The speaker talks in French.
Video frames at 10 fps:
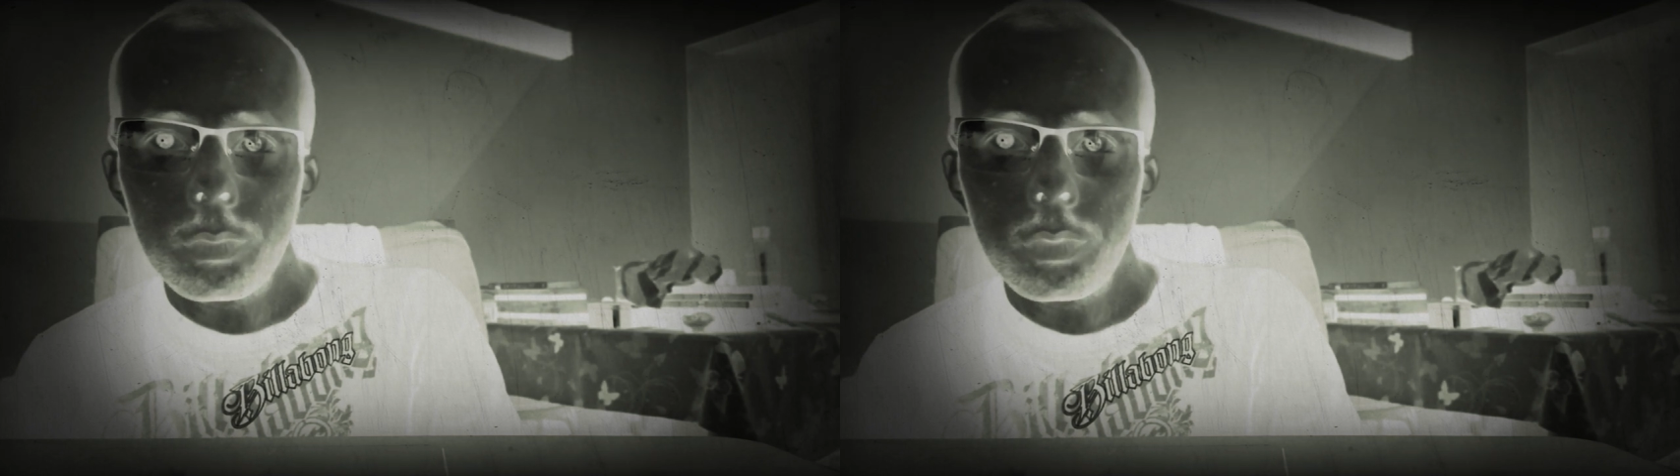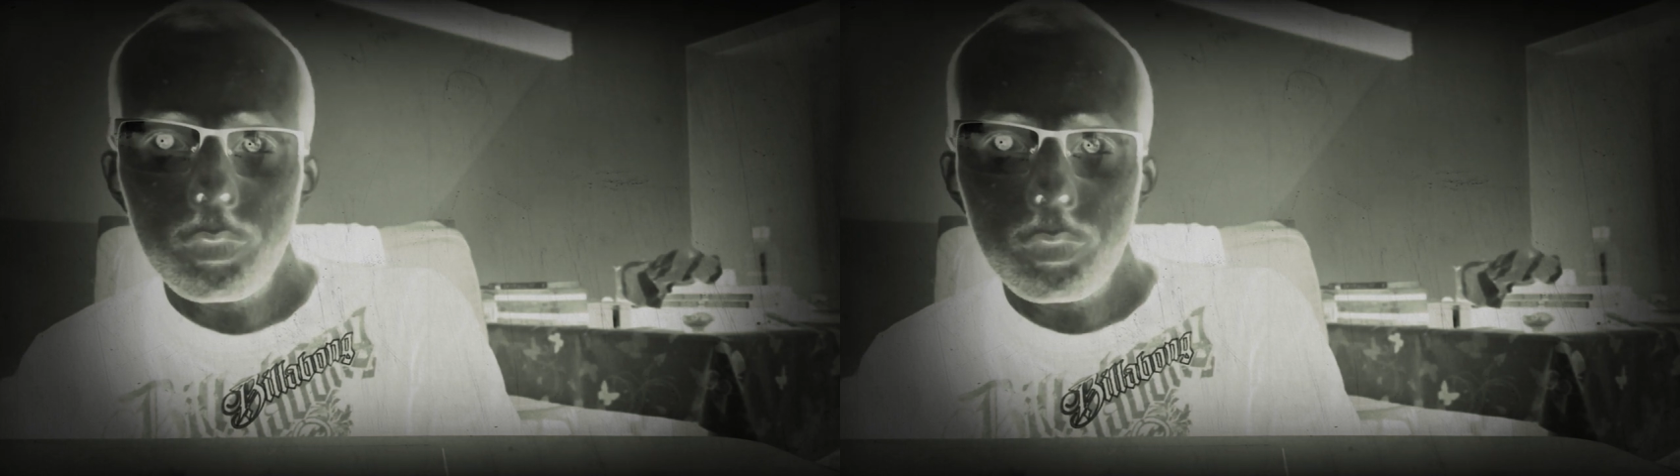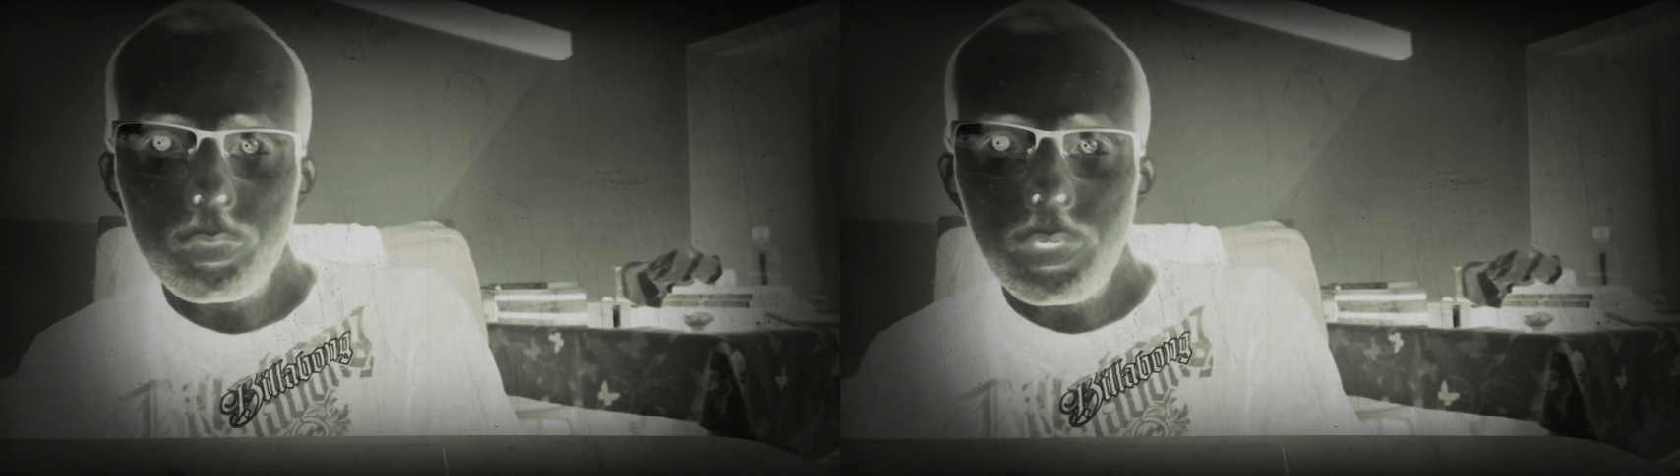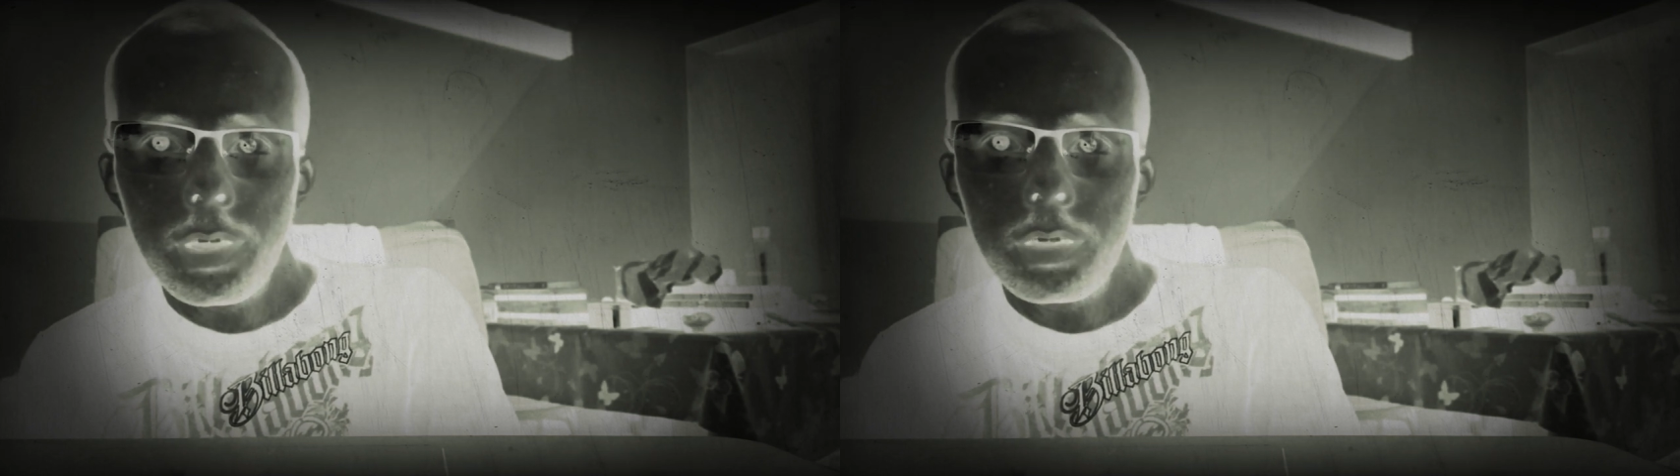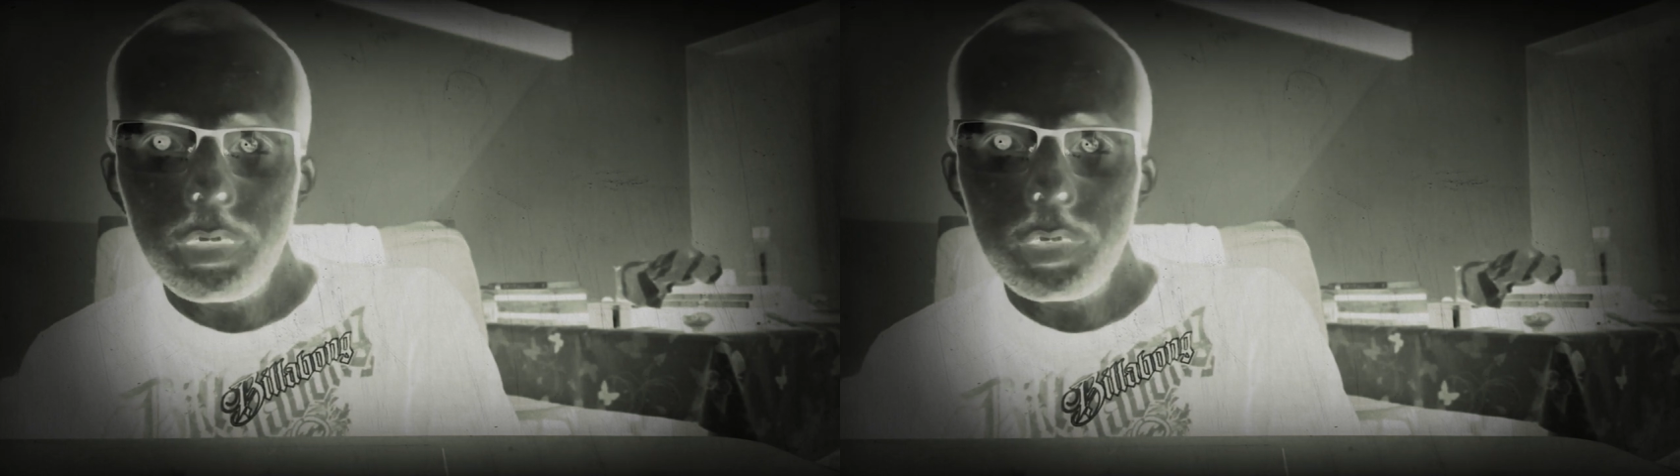plus ou moins
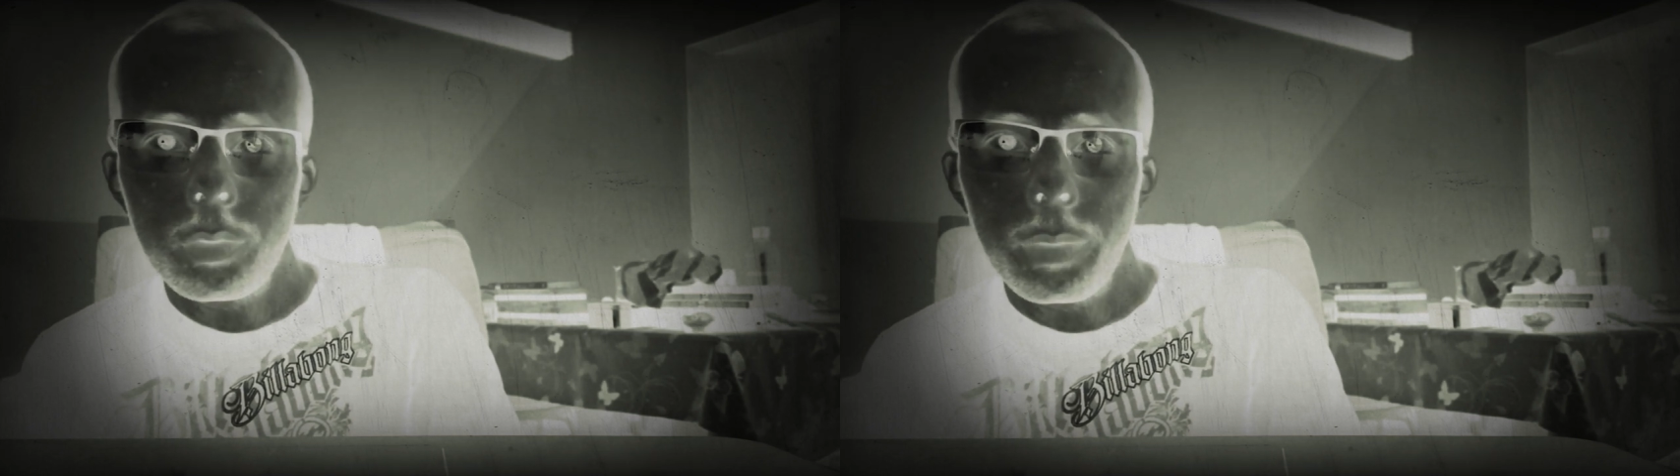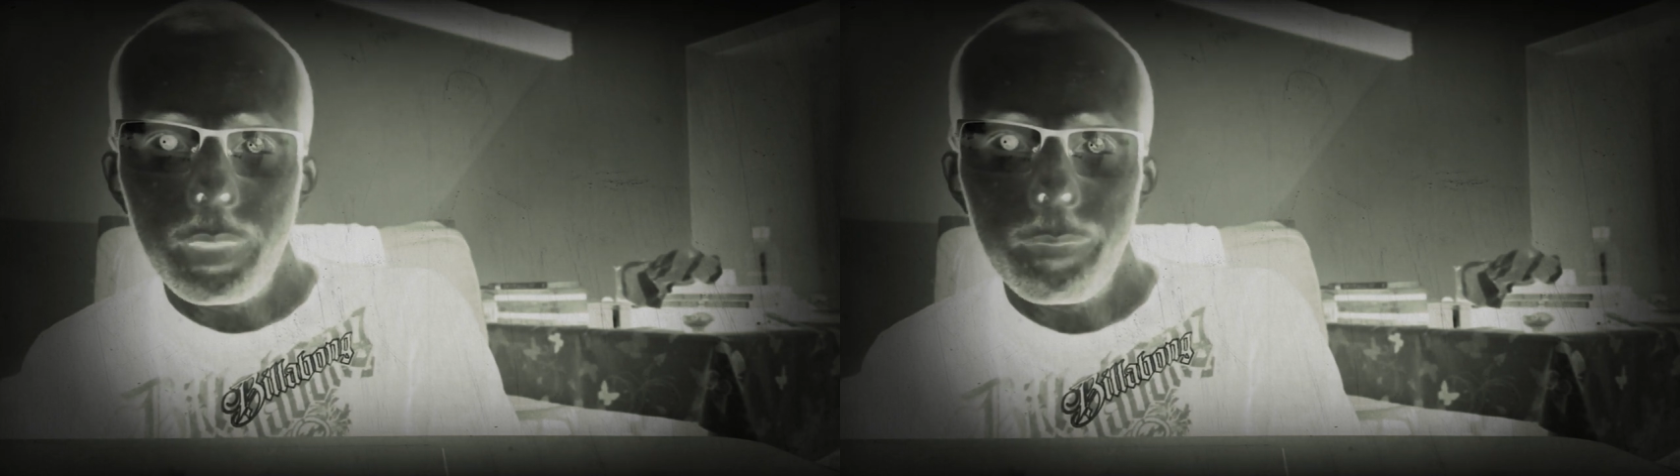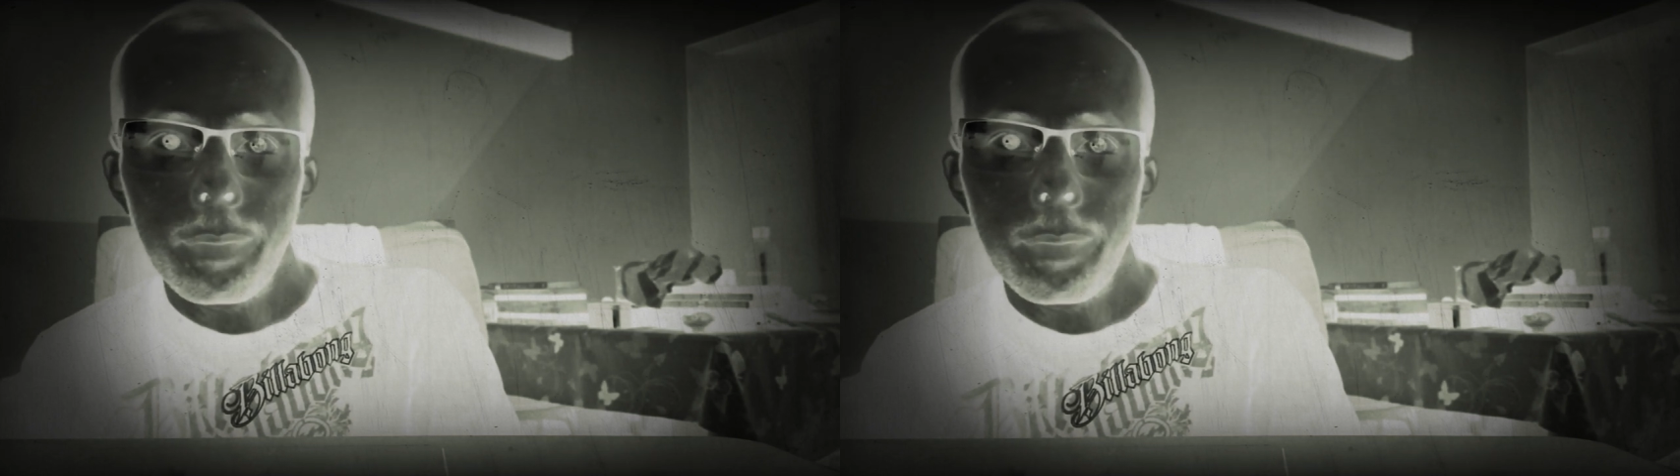un an et demi.